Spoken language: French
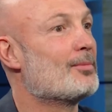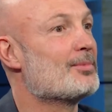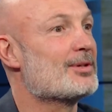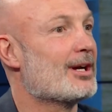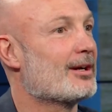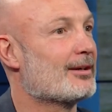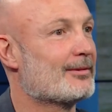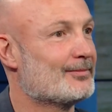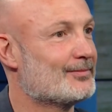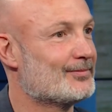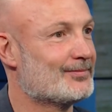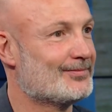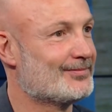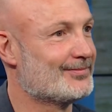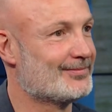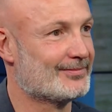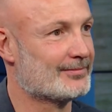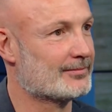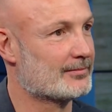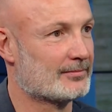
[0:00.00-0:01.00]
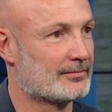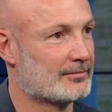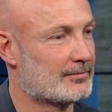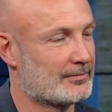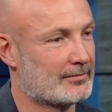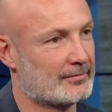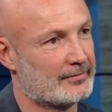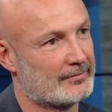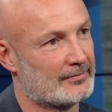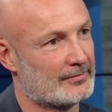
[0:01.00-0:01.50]
comme ça. On vit
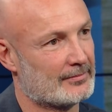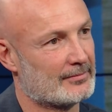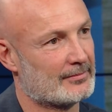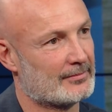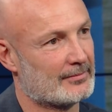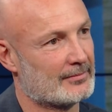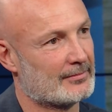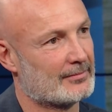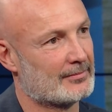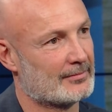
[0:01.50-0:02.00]
euh, ce que